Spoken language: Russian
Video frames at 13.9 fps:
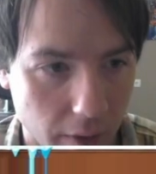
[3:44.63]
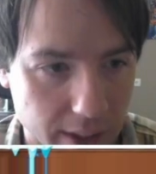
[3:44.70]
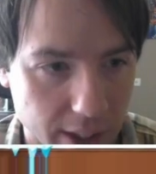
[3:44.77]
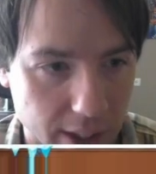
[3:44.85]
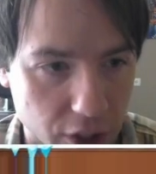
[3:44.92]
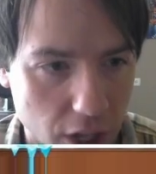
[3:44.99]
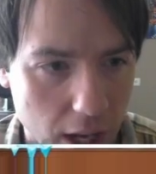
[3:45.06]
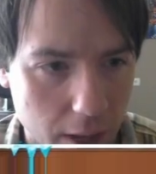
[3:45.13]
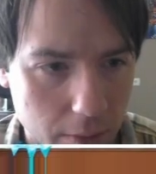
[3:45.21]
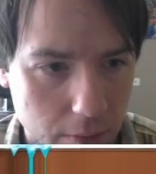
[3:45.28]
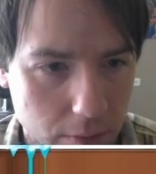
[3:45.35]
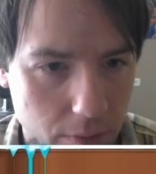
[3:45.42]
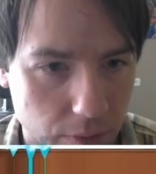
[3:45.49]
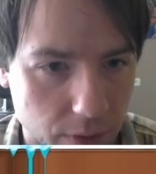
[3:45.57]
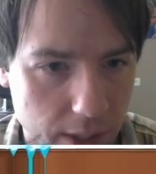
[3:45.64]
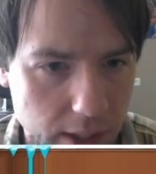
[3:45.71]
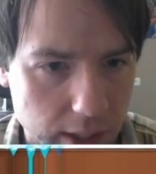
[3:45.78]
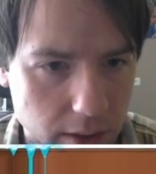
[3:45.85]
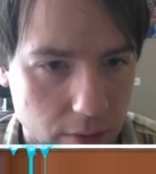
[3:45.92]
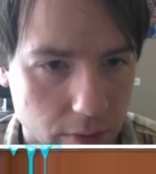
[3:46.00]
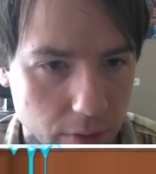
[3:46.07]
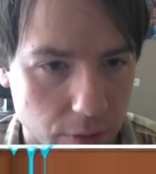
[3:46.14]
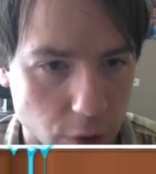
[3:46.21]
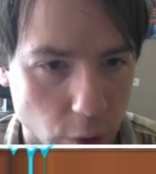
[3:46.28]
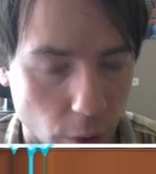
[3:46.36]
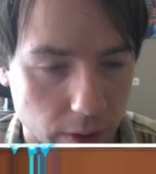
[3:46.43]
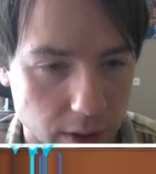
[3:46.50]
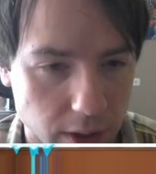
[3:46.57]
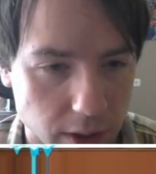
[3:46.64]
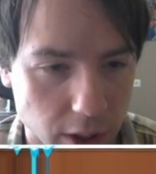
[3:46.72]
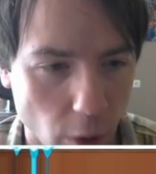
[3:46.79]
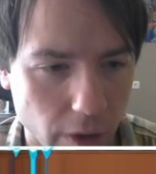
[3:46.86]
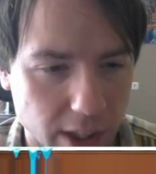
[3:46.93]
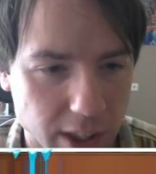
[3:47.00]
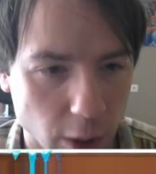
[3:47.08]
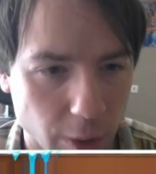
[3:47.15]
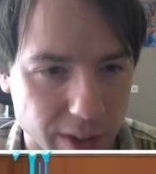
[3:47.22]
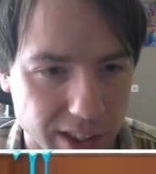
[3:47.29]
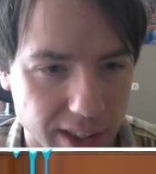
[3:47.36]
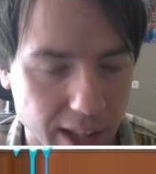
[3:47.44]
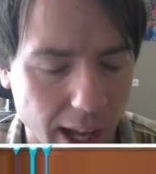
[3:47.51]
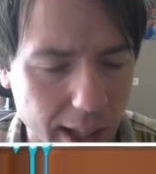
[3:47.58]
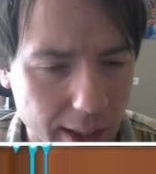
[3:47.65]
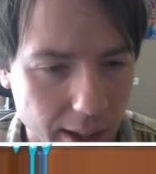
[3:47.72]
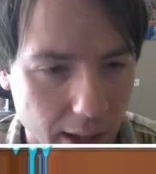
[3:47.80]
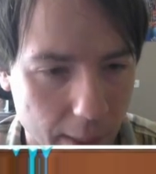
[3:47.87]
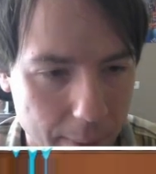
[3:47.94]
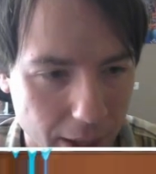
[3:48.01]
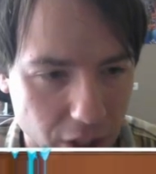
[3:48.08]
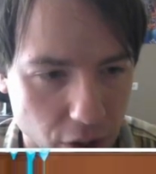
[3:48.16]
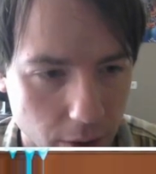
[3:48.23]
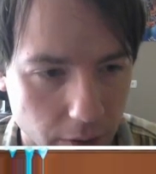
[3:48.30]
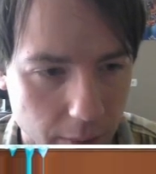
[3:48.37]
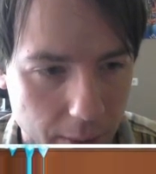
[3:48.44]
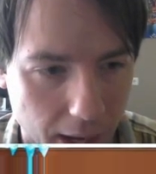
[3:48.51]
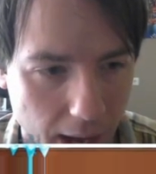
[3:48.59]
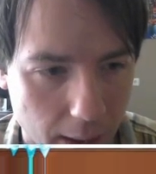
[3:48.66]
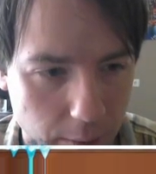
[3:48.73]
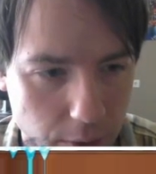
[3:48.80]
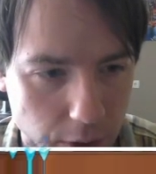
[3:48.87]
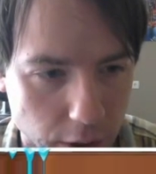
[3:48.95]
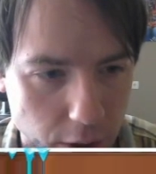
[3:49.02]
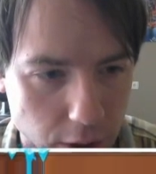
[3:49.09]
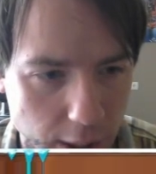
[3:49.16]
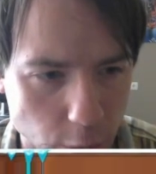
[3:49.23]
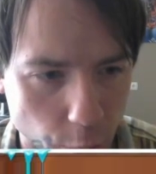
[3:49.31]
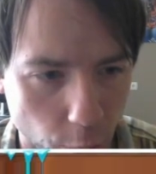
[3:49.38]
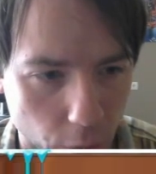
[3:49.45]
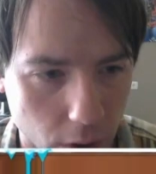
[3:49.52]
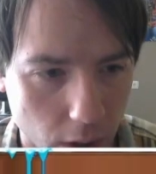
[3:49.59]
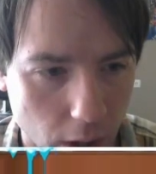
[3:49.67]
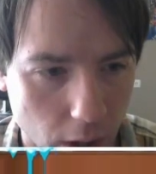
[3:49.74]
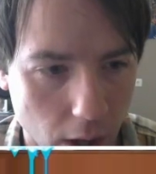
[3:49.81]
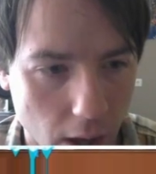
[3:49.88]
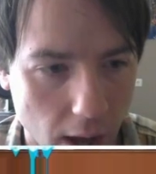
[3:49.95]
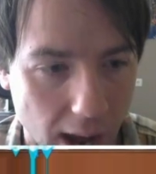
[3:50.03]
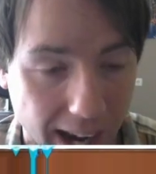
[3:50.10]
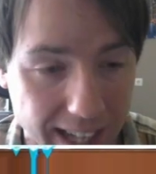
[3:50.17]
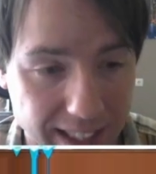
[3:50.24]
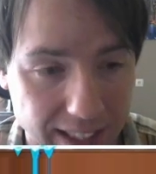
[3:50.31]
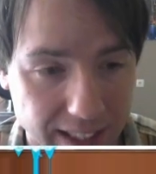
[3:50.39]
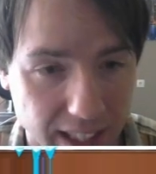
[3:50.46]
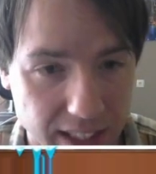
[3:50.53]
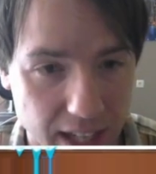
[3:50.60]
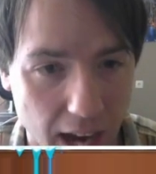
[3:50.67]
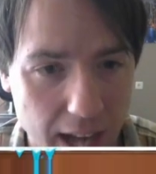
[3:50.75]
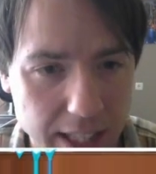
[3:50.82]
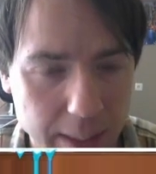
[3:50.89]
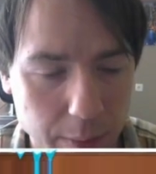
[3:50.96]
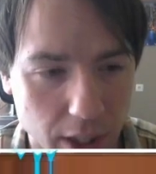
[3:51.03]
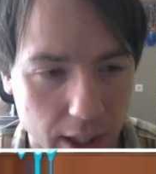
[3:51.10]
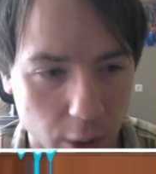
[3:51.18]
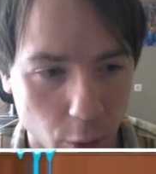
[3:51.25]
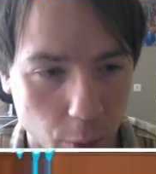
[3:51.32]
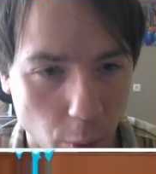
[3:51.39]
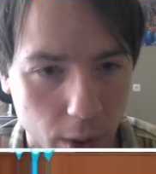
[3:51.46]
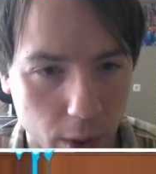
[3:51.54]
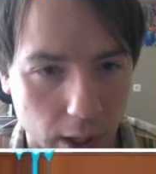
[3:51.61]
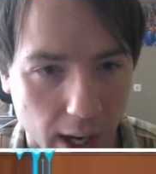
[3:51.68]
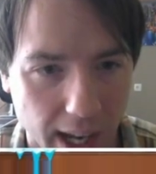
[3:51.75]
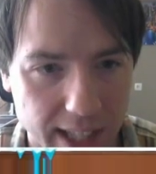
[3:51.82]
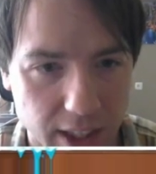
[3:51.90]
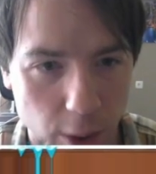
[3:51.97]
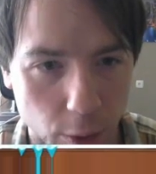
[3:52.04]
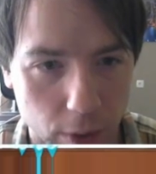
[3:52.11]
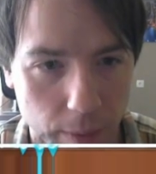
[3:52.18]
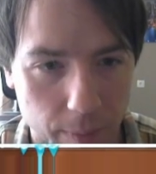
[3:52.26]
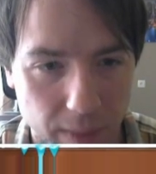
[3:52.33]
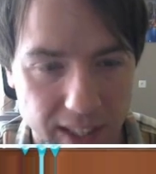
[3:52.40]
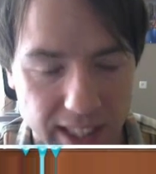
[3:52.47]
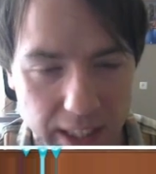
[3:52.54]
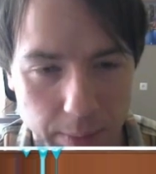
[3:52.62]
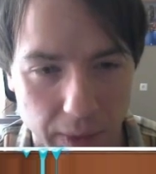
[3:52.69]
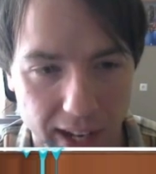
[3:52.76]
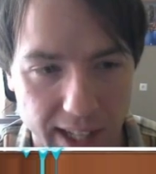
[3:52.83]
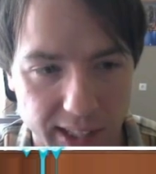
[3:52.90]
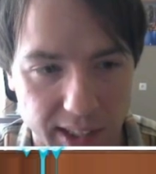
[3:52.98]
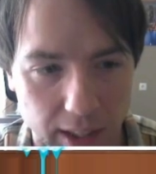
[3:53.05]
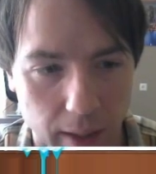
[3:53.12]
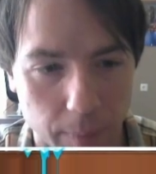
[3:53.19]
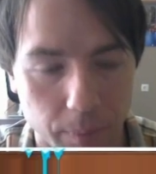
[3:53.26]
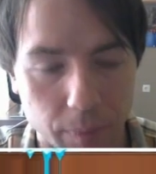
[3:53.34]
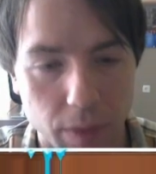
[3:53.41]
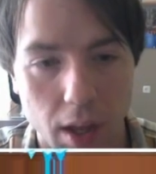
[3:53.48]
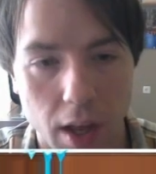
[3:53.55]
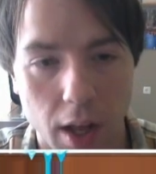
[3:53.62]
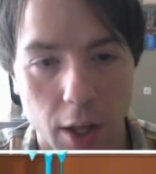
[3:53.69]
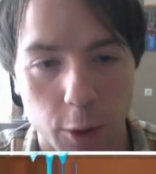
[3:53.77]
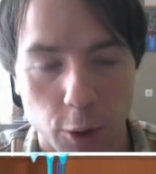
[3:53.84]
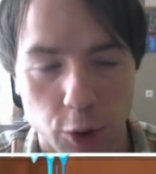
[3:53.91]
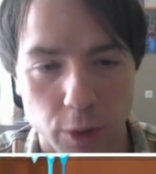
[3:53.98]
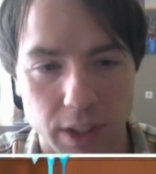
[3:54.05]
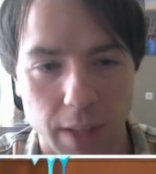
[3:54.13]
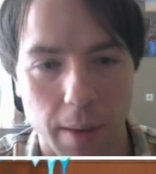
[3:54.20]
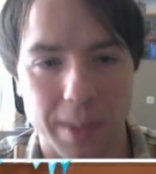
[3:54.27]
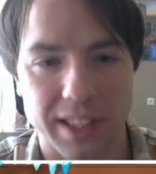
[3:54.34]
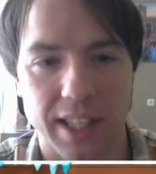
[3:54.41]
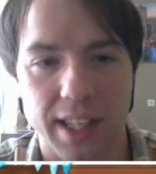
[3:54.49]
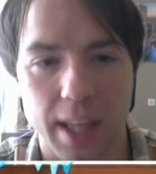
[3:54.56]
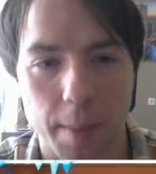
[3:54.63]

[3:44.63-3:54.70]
Возвращаем, вниз, все, сортировка становится стандартной, опять же, выбираем снизу тут REST на state items, это вот будет как раз таки вот здесь появляться то, что самое последнее